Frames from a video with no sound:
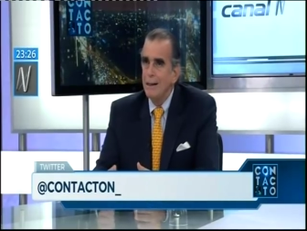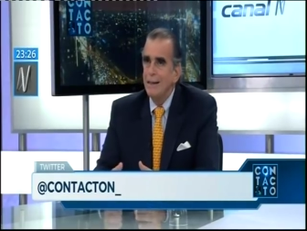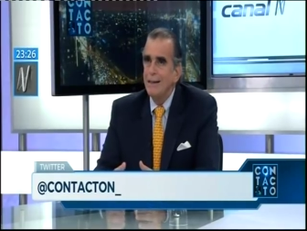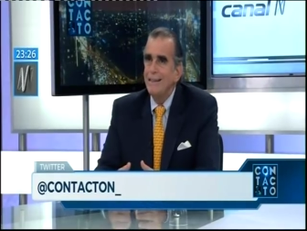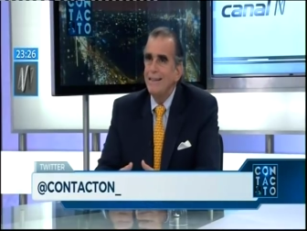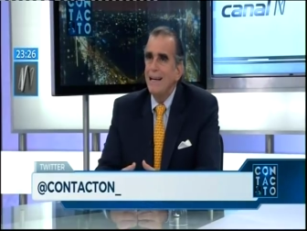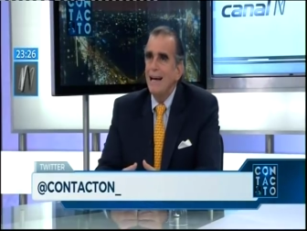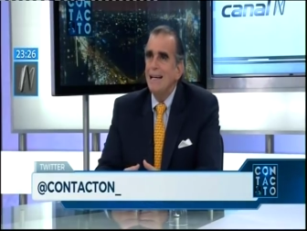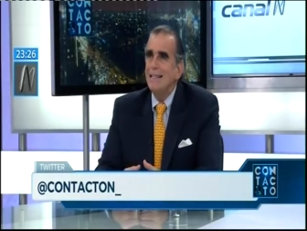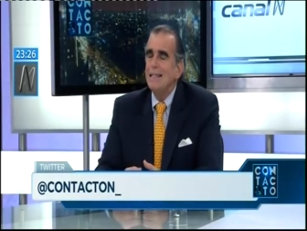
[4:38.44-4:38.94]

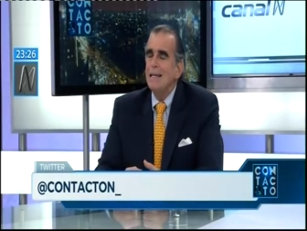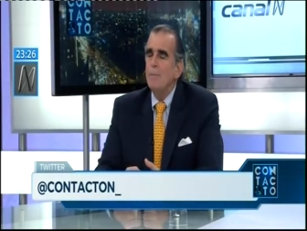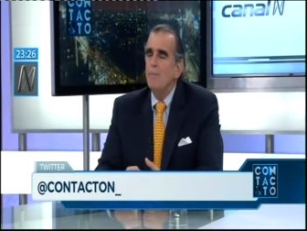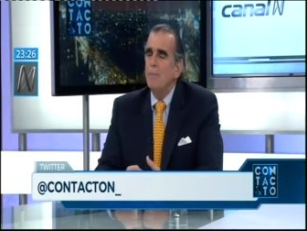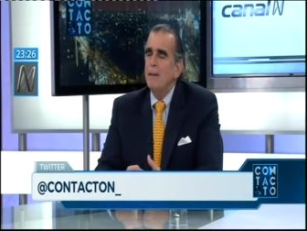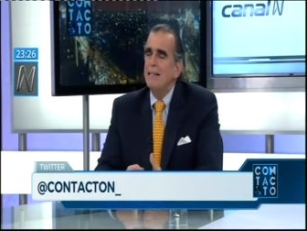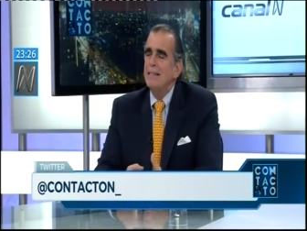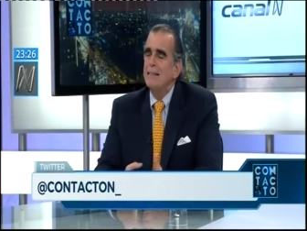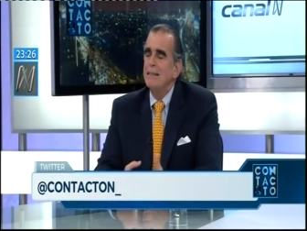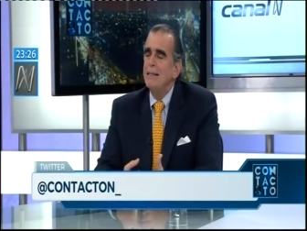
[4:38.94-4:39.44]
ya es el
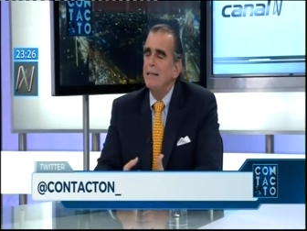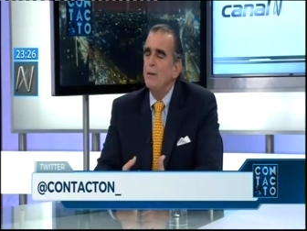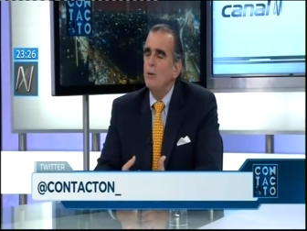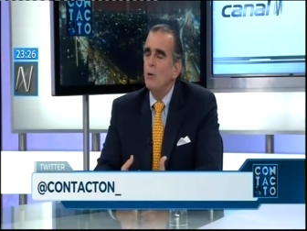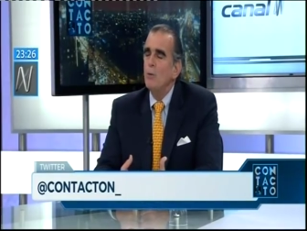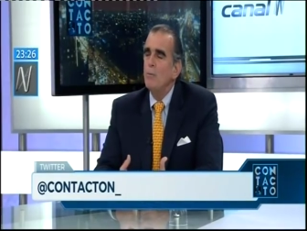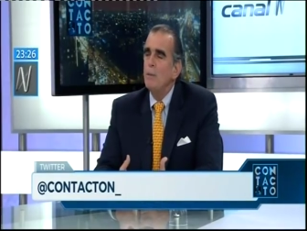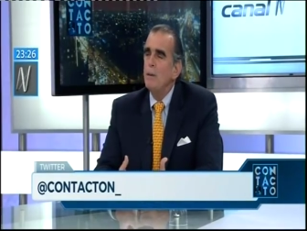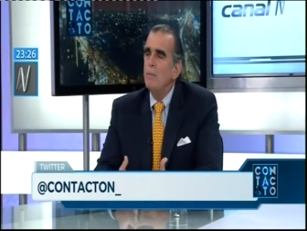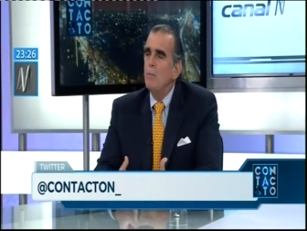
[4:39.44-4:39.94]

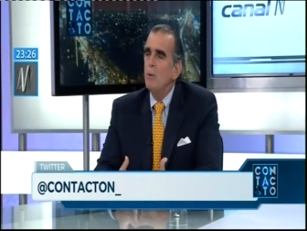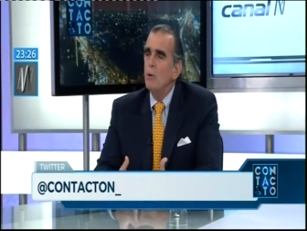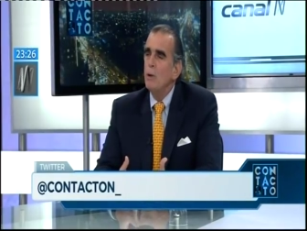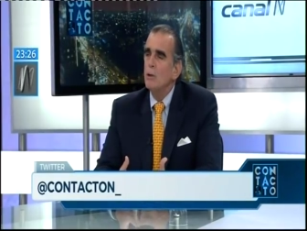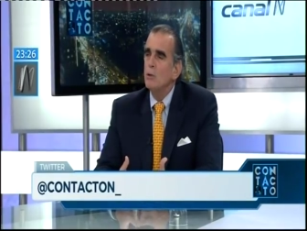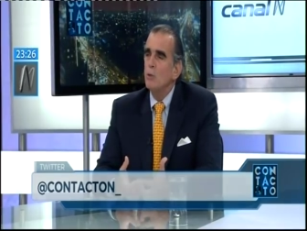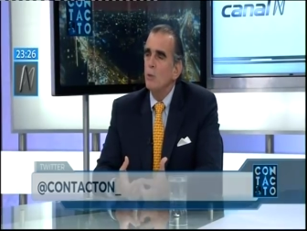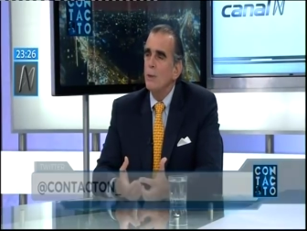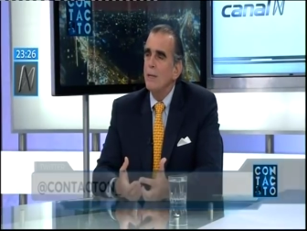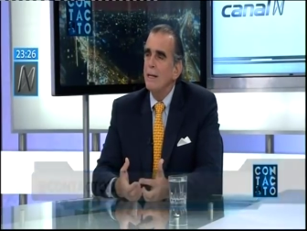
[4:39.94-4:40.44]
prestigio mismo
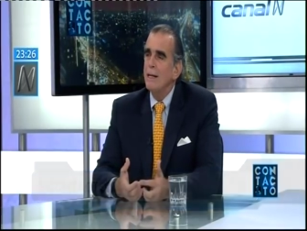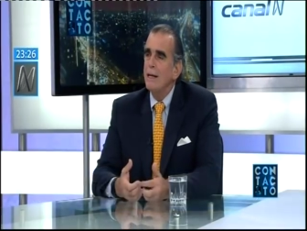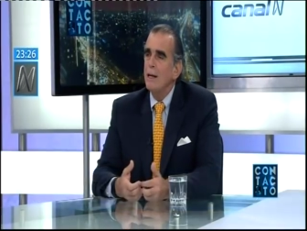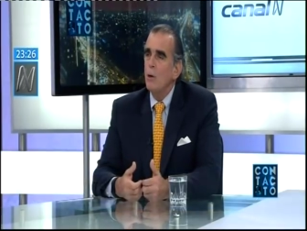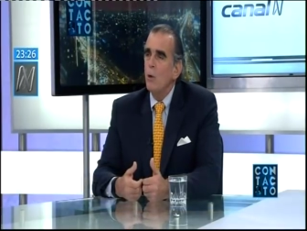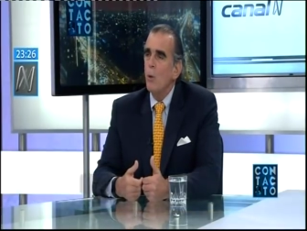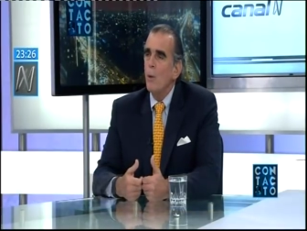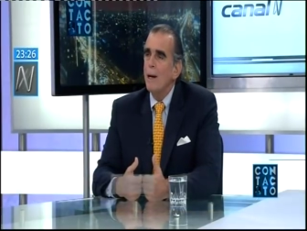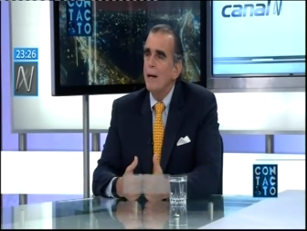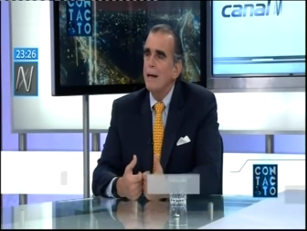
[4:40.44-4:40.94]
del juez que
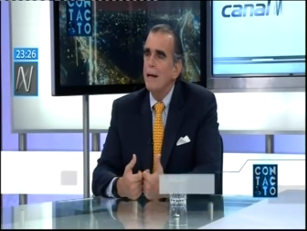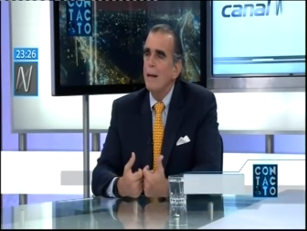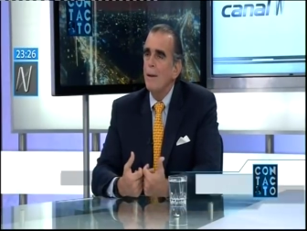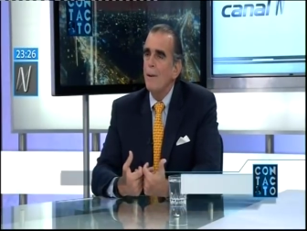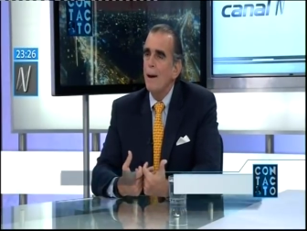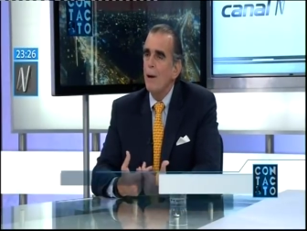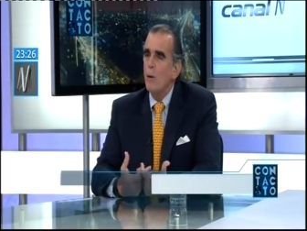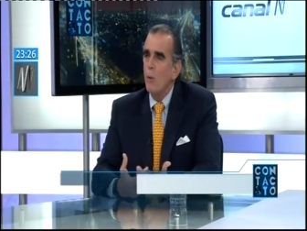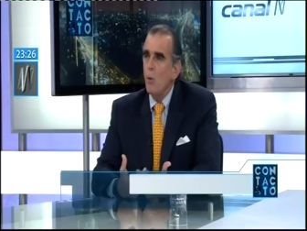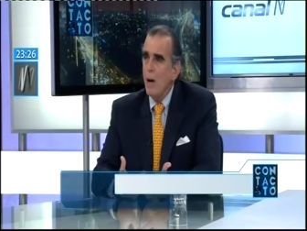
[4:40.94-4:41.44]
lo va a
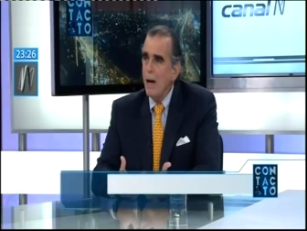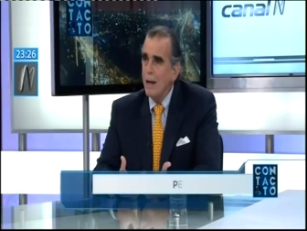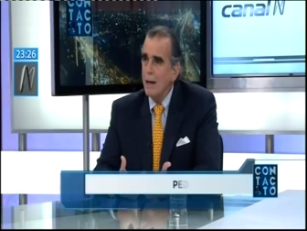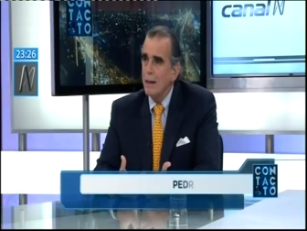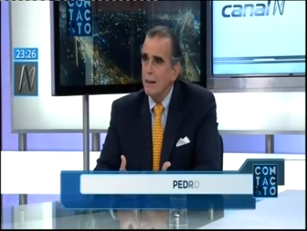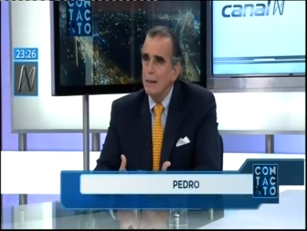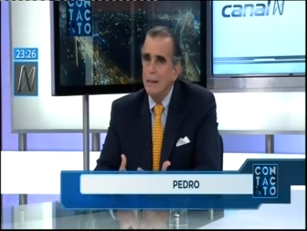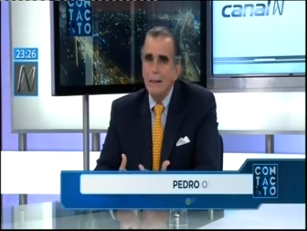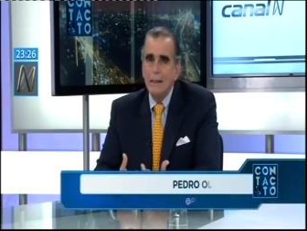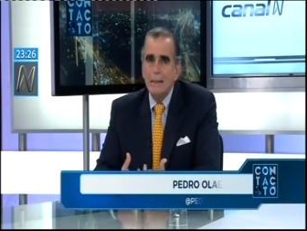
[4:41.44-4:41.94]
reevaluar.